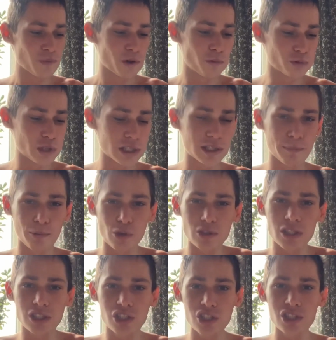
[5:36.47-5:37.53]
вот это
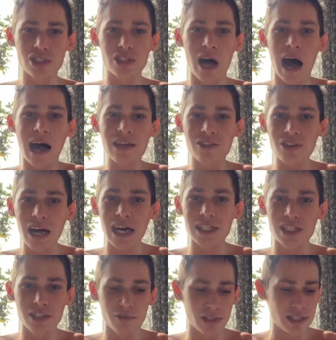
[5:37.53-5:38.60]
просто чисто
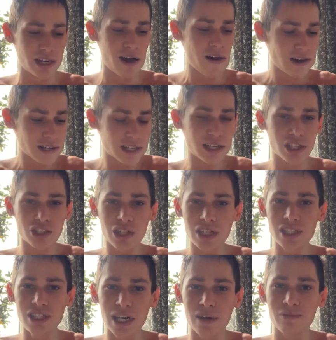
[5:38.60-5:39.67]
оттачивание
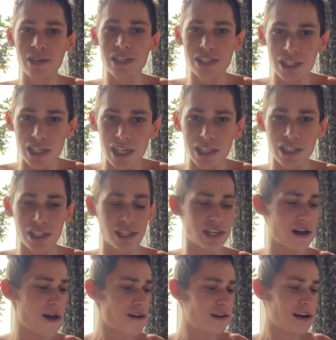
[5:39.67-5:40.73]
каждодневной
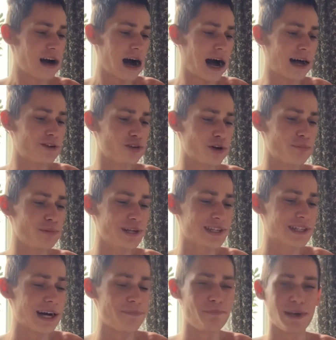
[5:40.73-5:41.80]
техники, оно,
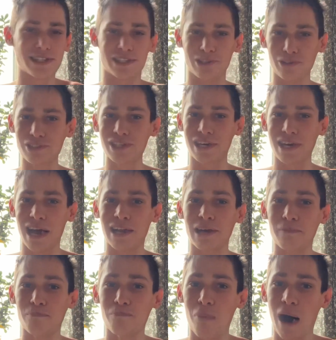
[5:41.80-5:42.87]
блин, капец, оно тебе
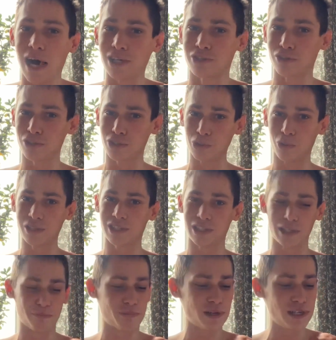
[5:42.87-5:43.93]
реально башню сносит.
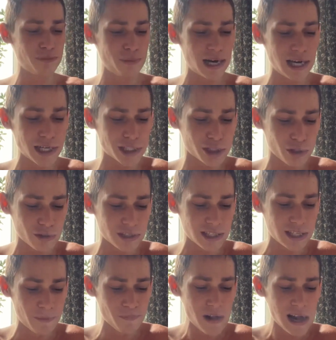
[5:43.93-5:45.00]
Ты понимаешь, что
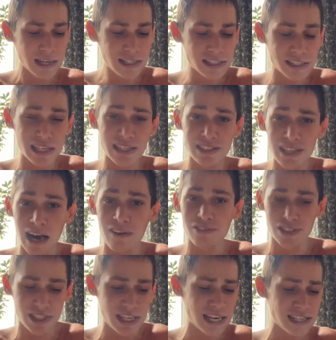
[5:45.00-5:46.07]
ты изо дня
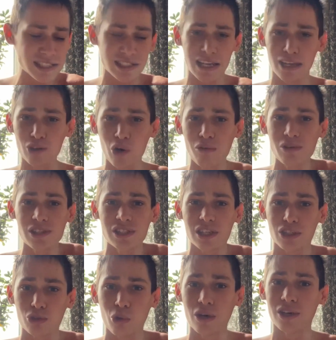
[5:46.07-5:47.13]
в день становишься
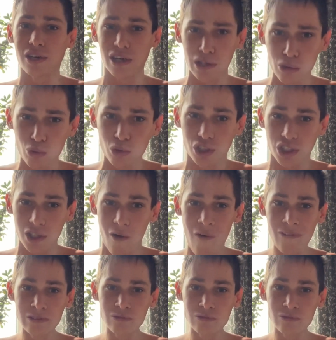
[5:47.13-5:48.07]
только лучше.